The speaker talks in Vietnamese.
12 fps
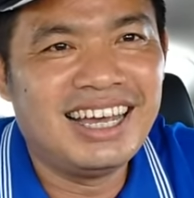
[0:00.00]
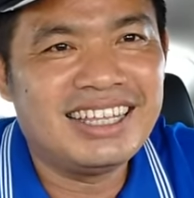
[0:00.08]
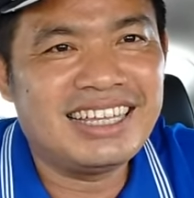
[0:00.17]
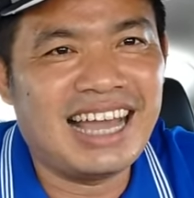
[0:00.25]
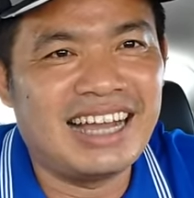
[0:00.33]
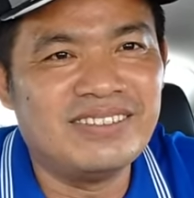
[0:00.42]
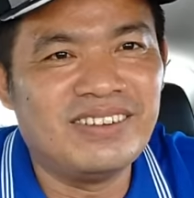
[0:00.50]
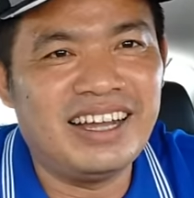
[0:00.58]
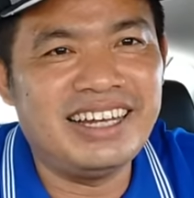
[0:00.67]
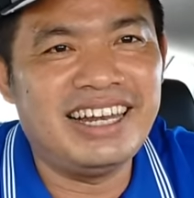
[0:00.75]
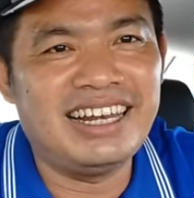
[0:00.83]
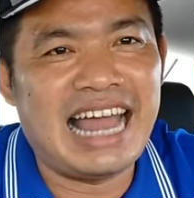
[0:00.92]
Nhân với
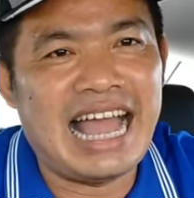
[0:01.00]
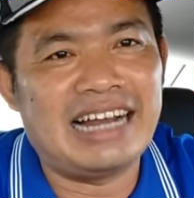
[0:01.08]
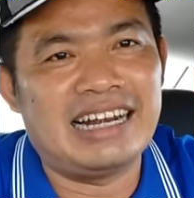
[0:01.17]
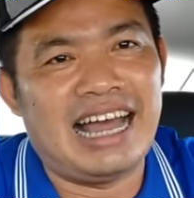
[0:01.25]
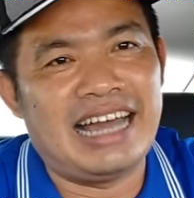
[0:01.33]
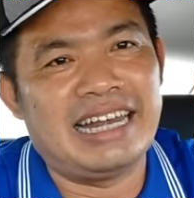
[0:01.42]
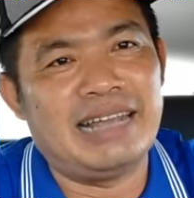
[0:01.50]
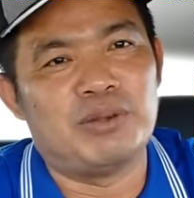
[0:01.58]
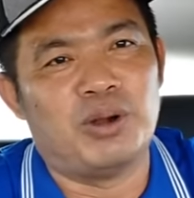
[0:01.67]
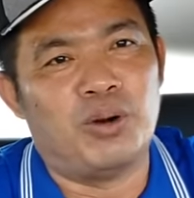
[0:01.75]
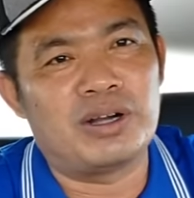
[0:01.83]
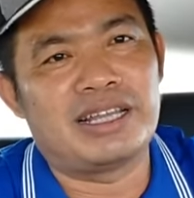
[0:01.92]
Đinh Lan là anh em
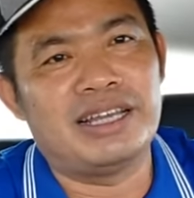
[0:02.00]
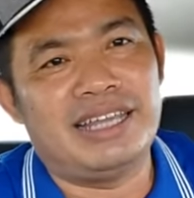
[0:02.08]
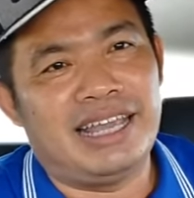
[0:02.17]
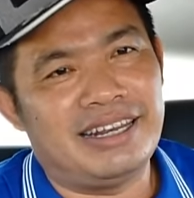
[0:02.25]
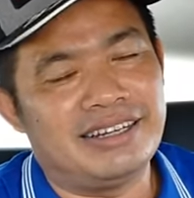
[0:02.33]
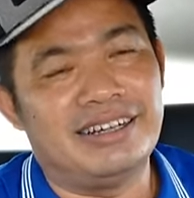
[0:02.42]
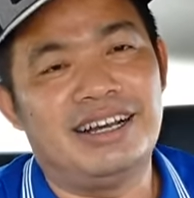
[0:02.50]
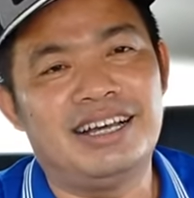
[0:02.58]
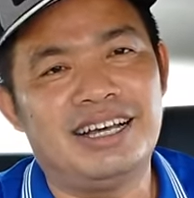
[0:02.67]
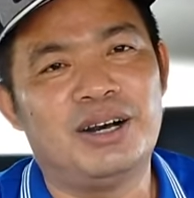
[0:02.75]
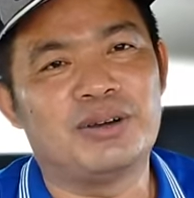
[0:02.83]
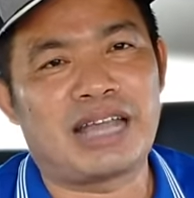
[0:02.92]
ruột chứ gì
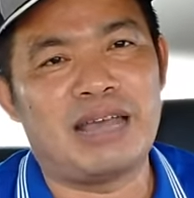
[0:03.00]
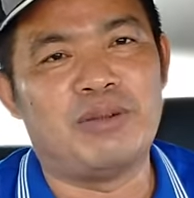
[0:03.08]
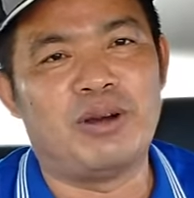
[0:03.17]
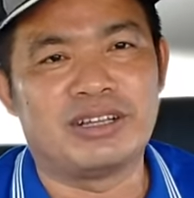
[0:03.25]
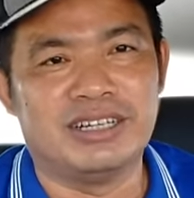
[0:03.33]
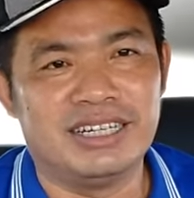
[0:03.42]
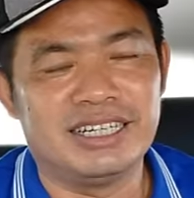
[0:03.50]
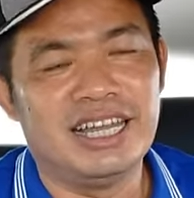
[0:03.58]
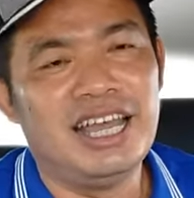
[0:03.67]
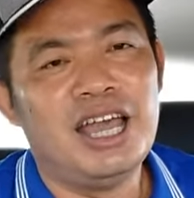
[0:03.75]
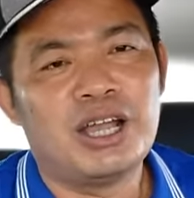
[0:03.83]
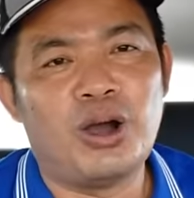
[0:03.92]
nữa Ok mọi người
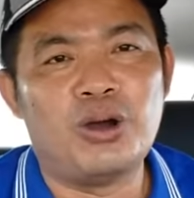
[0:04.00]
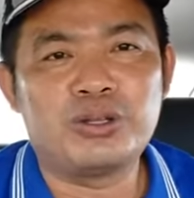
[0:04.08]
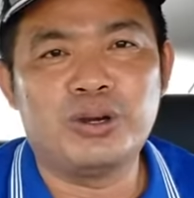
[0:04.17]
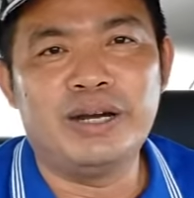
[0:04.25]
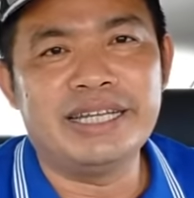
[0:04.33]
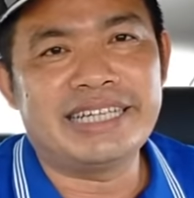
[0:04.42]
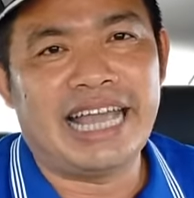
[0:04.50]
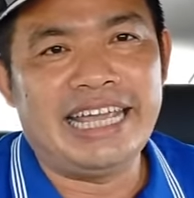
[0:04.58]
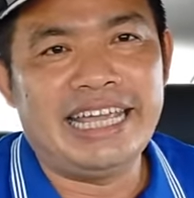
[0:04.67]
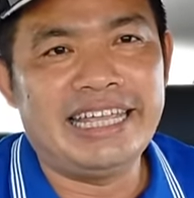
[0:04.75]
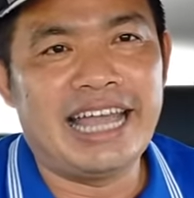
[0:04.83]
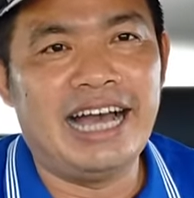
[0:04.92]
Cô chú anh
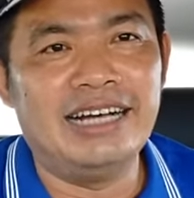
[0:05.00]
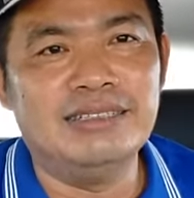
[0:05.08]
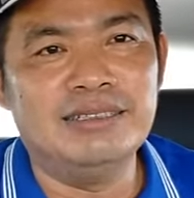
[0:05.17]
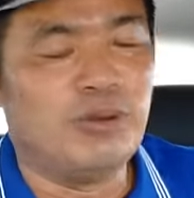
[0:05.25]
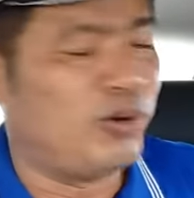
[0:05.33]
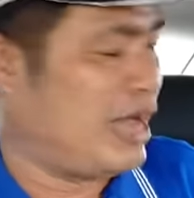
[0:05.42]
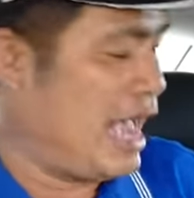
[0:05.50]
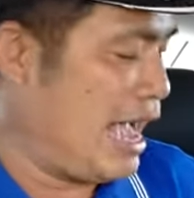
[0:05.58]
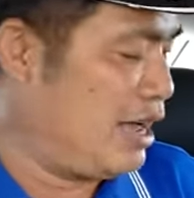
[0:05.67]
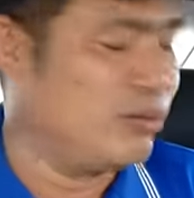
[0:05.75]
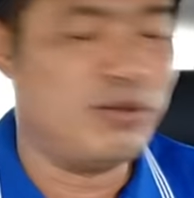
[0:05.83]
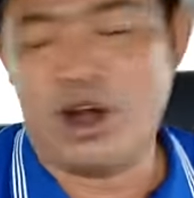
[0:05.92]
chị nhớ mua
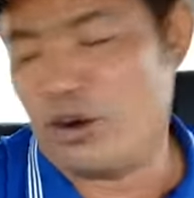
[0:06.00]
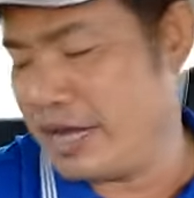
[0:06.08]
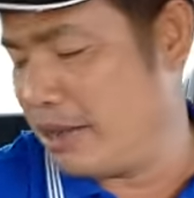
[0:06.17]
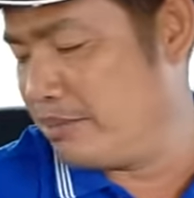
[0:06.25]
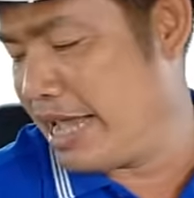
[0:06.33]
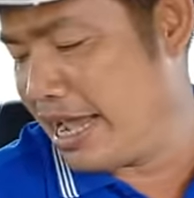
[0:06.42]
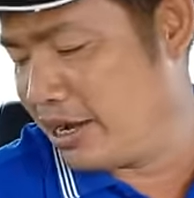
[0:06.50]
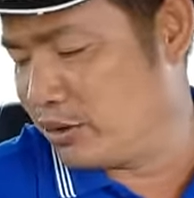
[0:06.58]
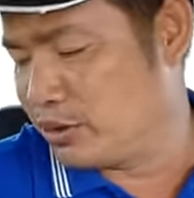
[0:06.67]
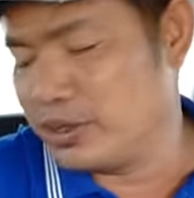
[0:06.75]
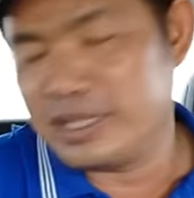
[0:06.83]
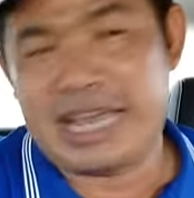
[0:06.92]
hàng ủng hộ em nha
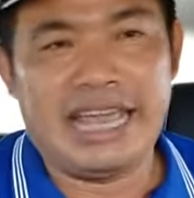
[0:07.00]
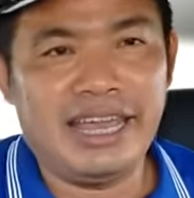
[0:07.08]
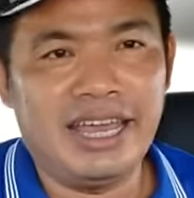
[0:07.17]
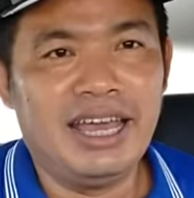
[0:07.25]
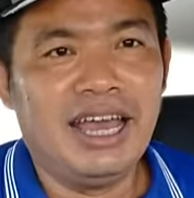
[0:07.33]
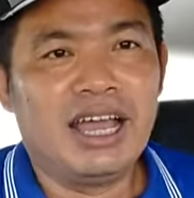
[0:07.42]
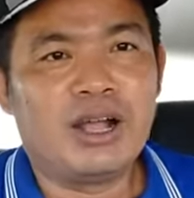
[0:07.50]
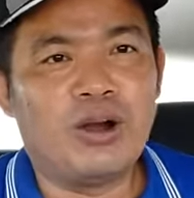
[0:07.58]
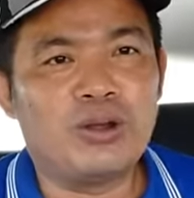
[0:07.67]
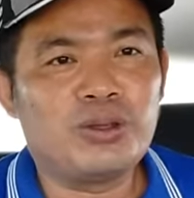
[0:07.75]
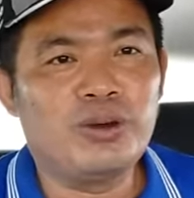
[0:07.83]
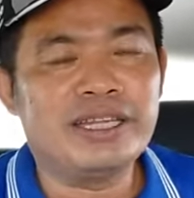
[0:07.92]
cô chú anh chị
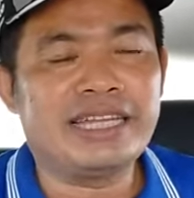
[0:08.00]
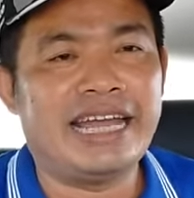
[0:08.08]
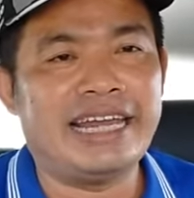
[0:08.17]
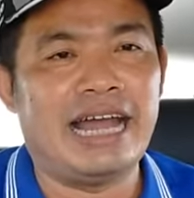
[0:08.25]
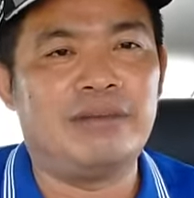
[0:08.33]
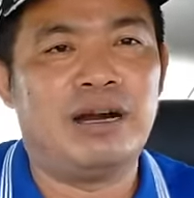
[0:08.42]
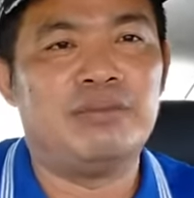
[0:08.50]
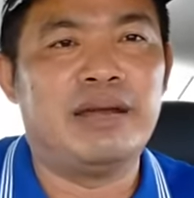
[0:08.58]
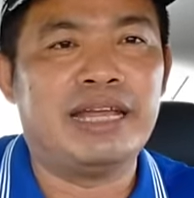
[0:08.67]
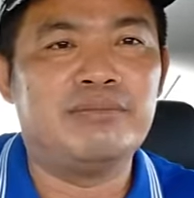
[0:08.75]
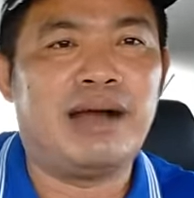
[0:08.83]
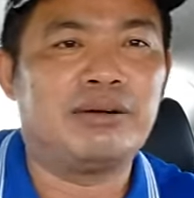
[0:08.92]
Cô chú anh chị nào mà
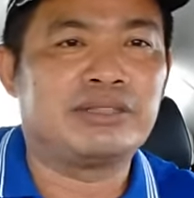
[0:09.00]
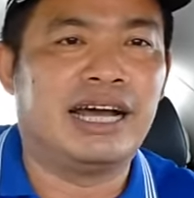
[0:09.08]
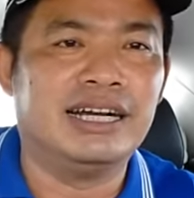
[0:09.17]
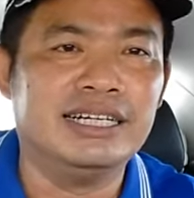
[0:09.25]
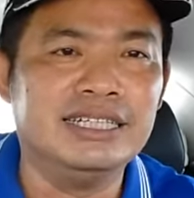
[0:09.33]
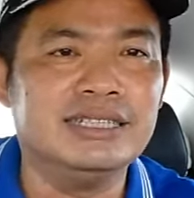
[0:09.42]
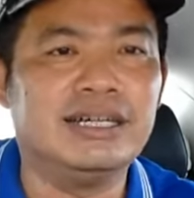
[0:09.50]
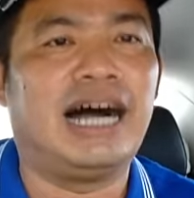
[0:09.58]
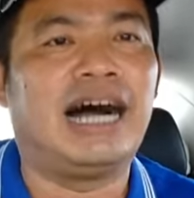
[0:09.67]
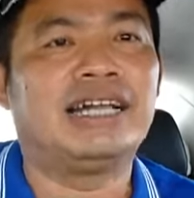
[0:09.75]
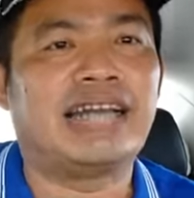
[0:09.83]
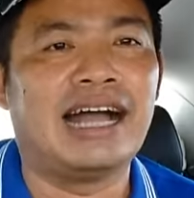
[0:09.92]
bị bao tử
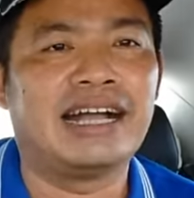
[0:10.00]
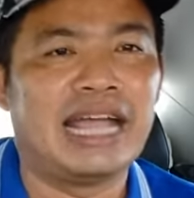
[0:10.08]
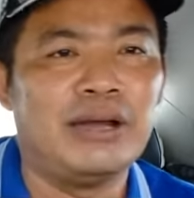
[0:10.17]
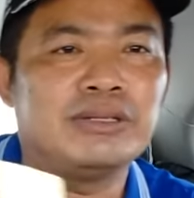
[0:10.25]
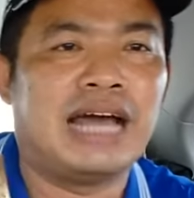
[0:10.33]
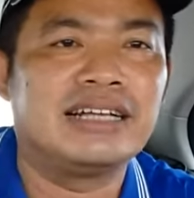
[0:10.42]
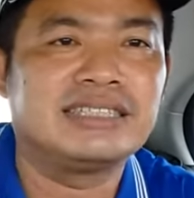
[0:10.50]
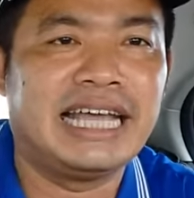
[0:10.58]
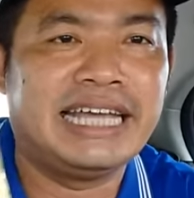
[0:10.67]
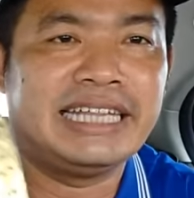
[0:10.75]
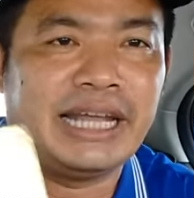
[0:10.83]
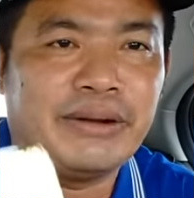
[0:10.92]
và thận yếu thận
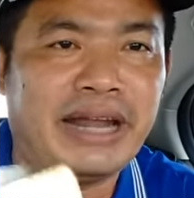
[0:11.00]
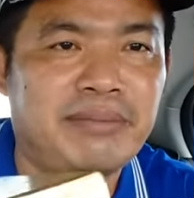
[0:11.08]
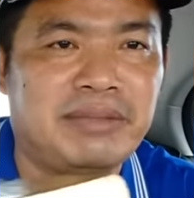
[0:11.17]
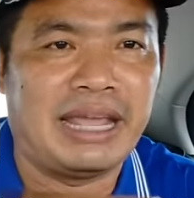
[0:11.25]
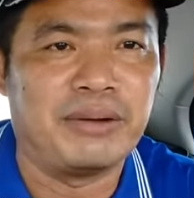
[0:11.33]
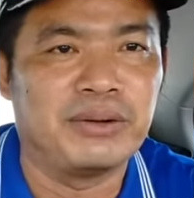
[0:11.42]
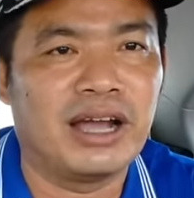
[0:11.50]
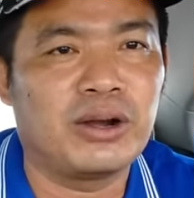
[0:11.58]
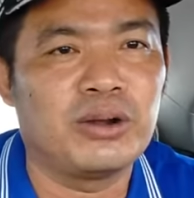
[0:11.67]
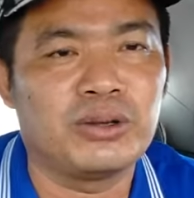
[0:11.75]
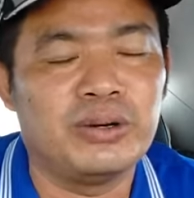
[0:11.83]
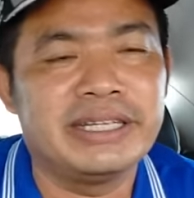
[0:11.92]
si tiểu đêm nhiều đó
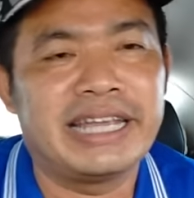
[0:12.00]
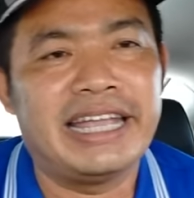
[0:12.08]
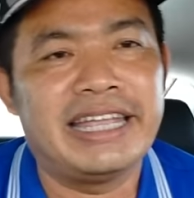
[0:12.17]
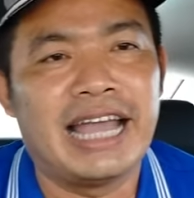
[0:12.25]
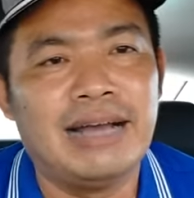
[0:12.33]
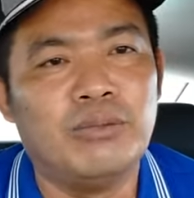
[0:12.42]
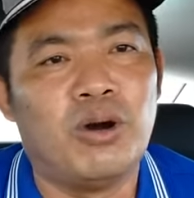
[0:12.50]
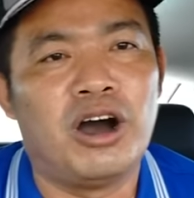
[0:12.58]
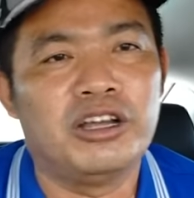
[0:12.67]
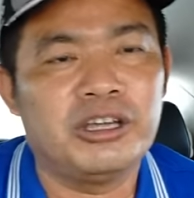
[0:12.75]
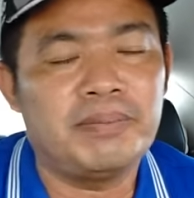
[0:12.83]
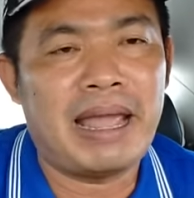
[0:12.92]
Cô chú anh chị nhớ
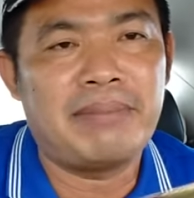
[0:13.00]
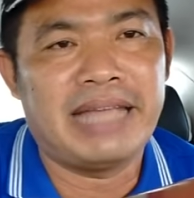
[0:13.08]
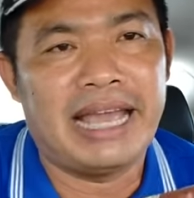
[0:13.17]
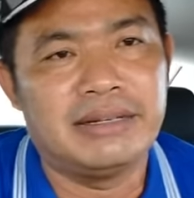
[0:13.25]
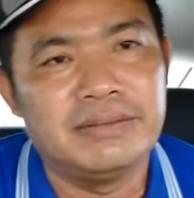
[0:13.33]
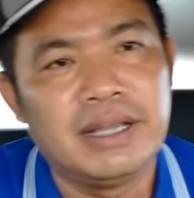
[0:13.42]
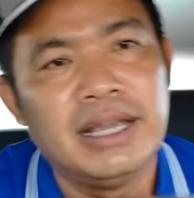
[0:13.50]
mua giúp em nha